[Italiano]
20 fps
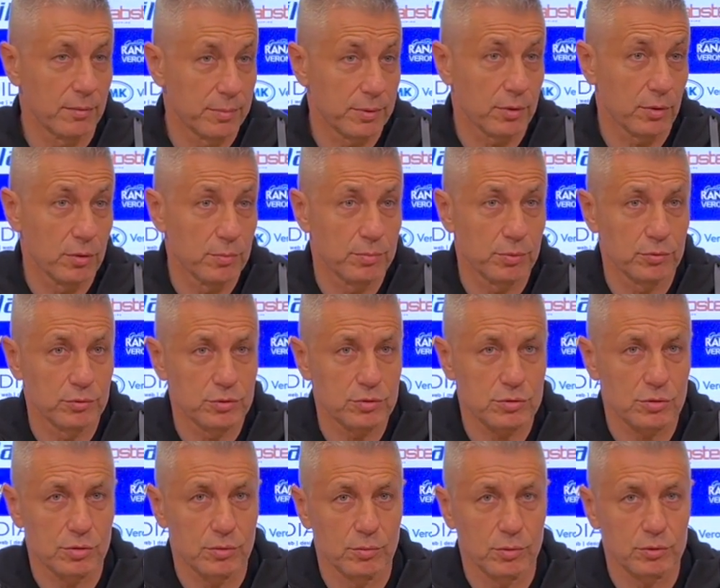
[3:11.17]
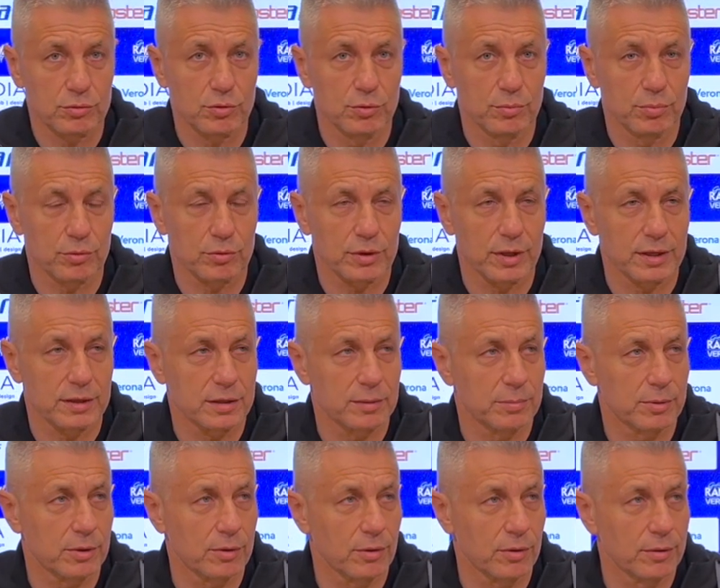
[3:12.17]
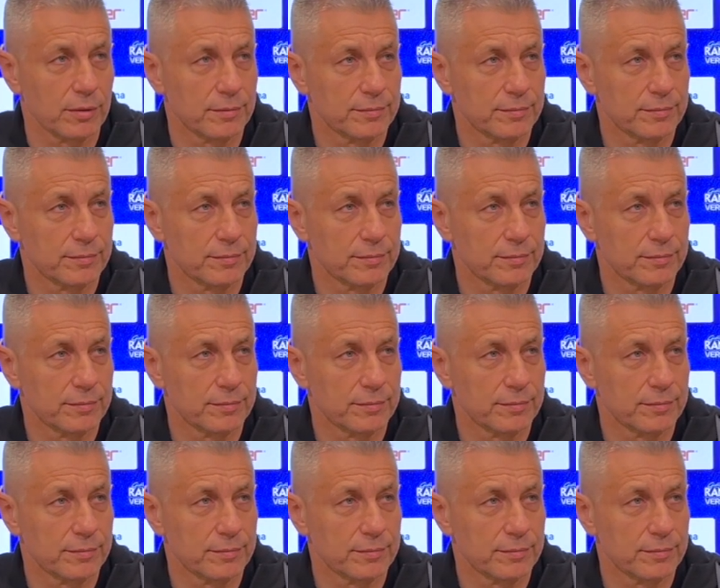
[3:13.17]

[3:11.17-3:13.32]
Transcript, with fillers: però i punti sono molto importanti per noi.